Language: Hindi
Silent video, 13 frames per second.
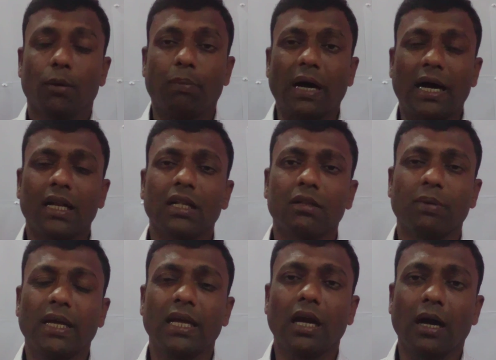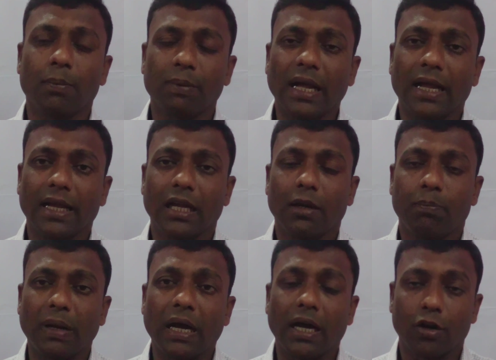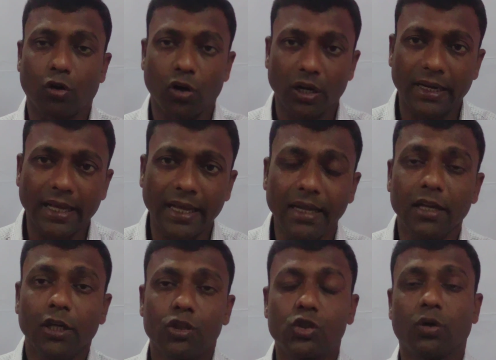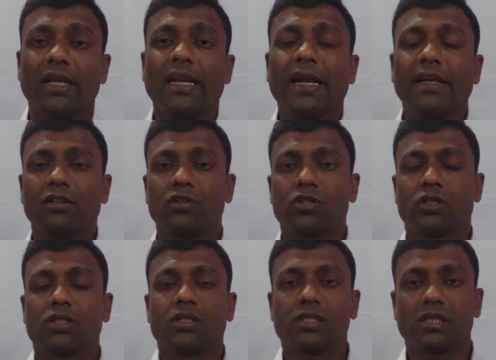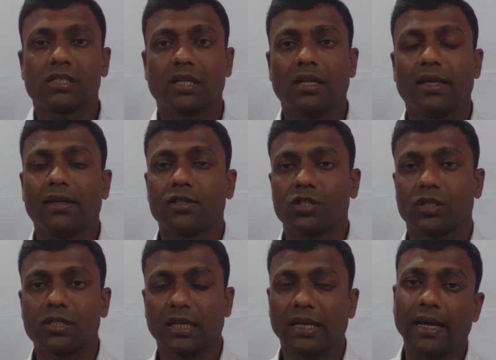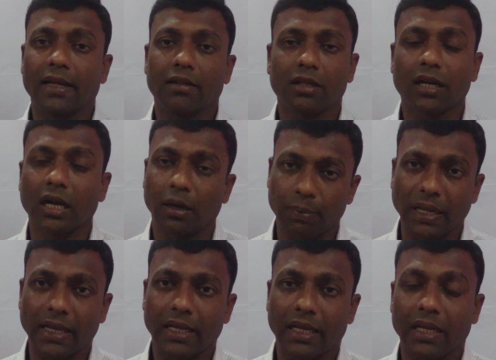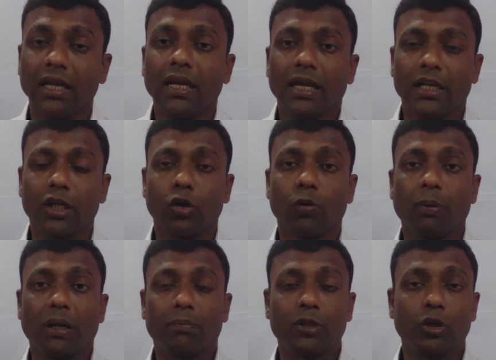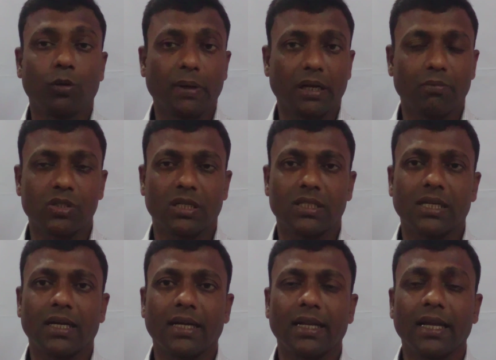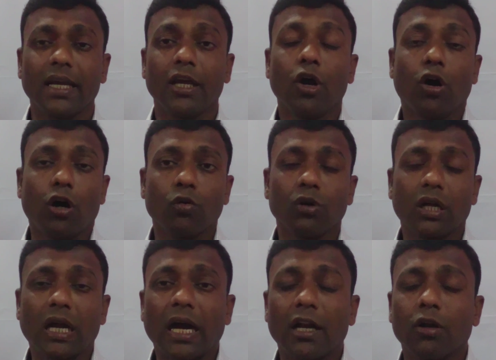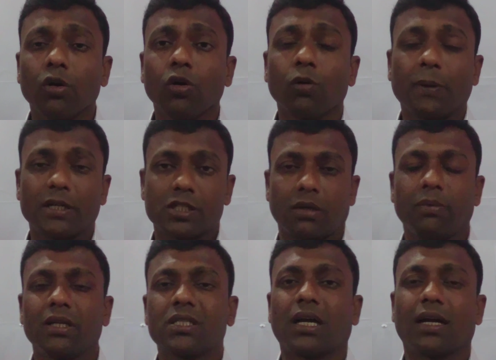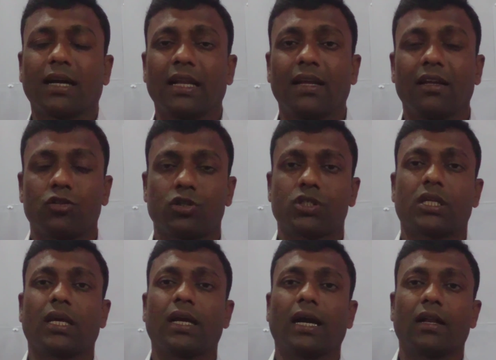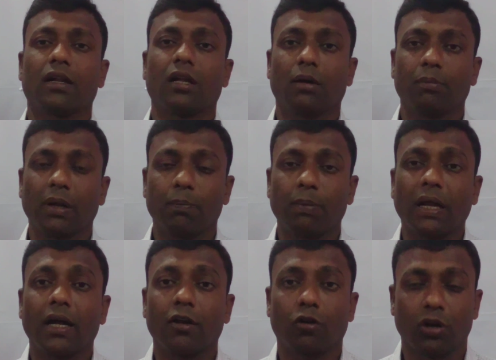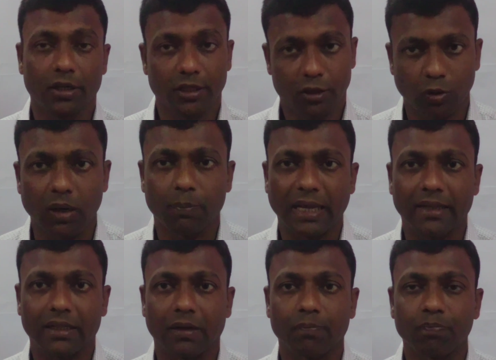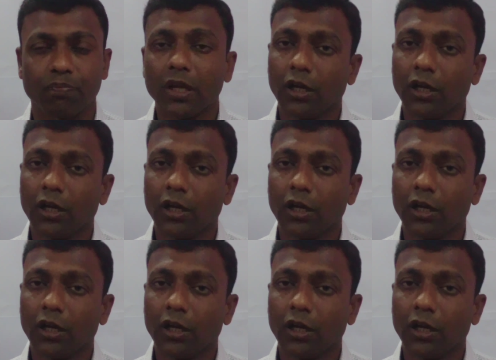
भारत में अपनाए गए प्लान हॉलीडे जो कि 1966 से लेकर 69 तक अपनाए गए इनकी उपलब्धियों पर हम चर्चा करेंगे और उन कारणों पर समीक्षा करेंगे जिसके कारण हमने प्लान हॉलीडे को अपनाया था